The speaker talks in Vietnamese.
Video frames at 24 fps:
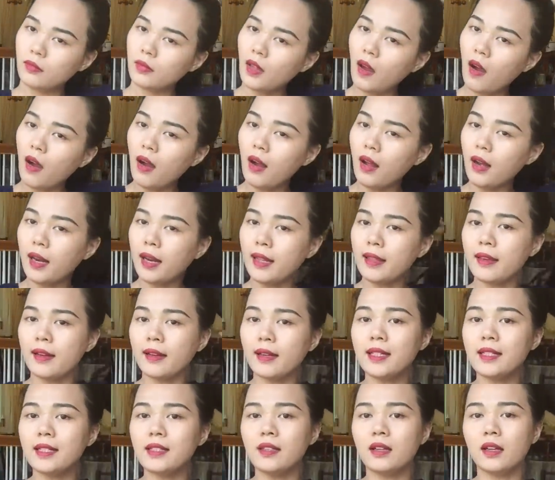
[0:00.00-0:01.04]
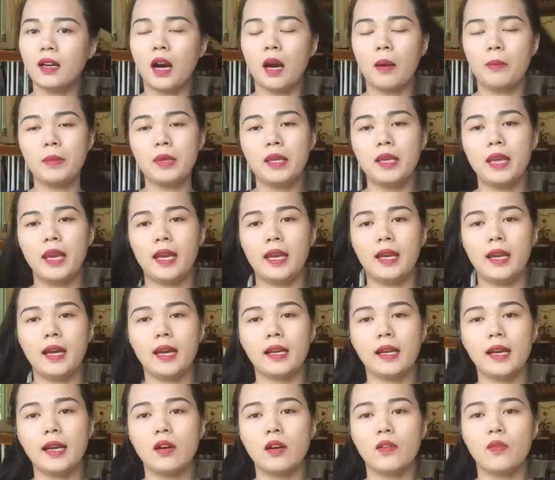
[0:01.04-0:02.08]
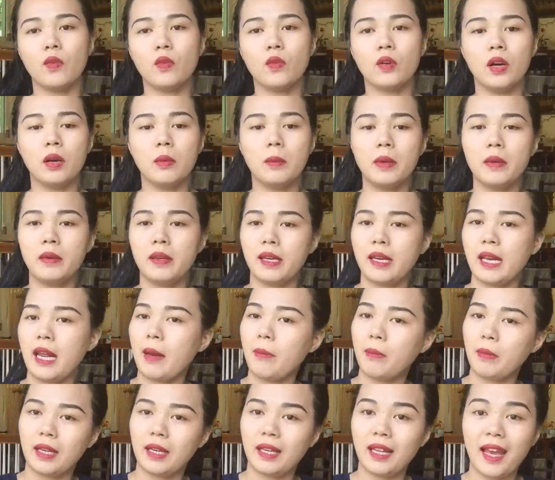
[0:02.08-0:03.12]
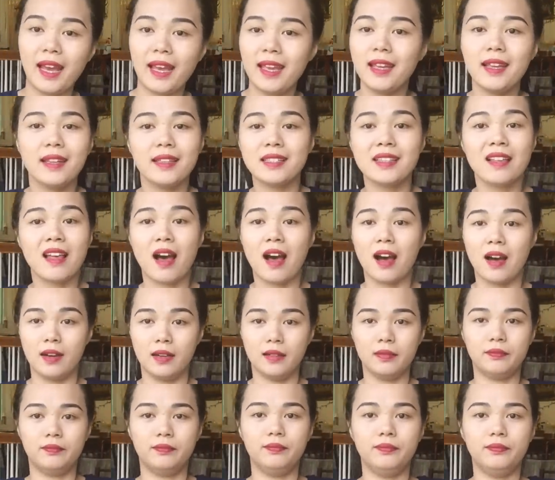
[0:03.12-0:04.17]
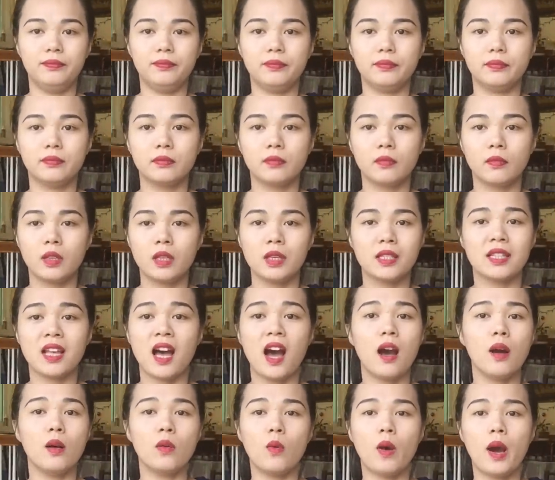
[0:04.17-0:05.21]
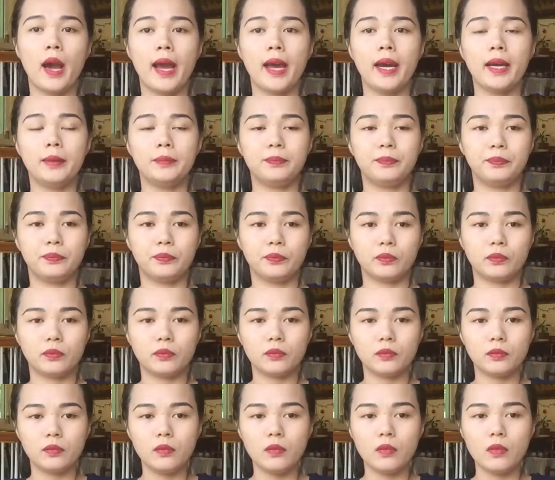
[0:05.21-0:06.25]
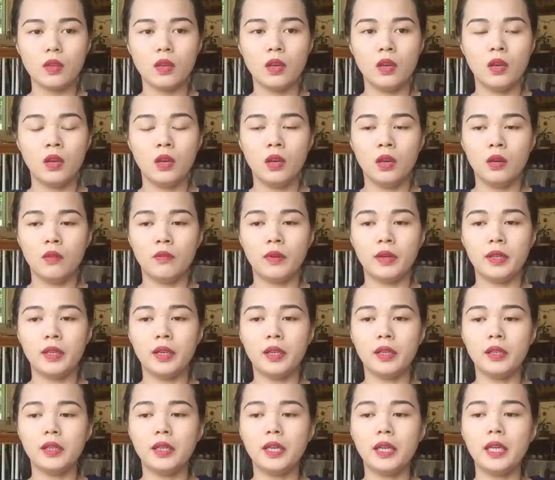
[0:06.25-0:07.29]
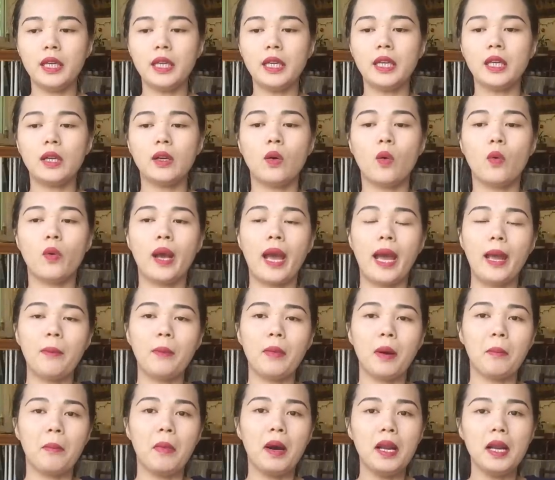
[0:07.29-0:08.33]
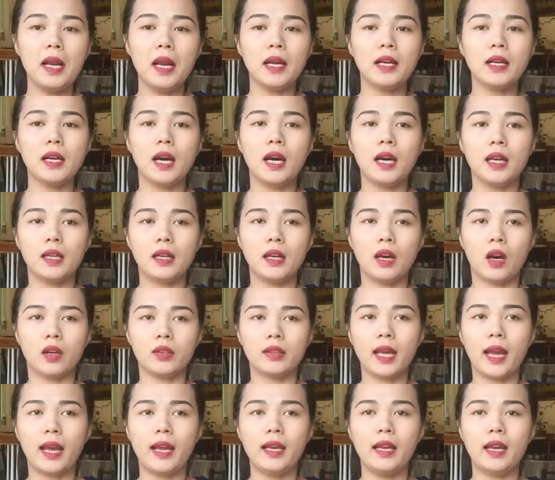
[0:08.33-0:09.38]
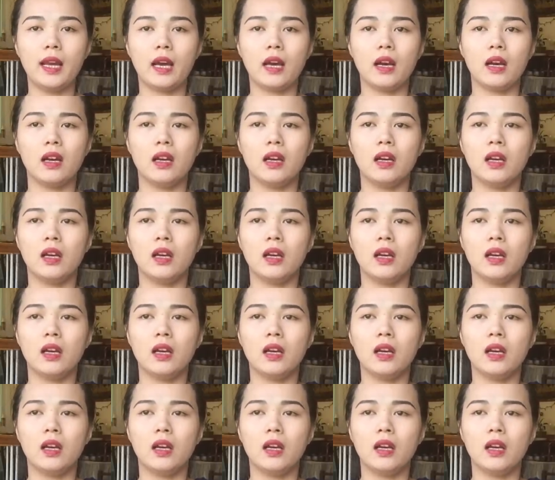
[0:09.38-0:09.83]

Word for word: đó là những cái trường hợp như vậy đó cái người phụ nữ bên việt nam mình thấy sợ sợ quá và những cái cô gái mà mới lớn lên họ thấy là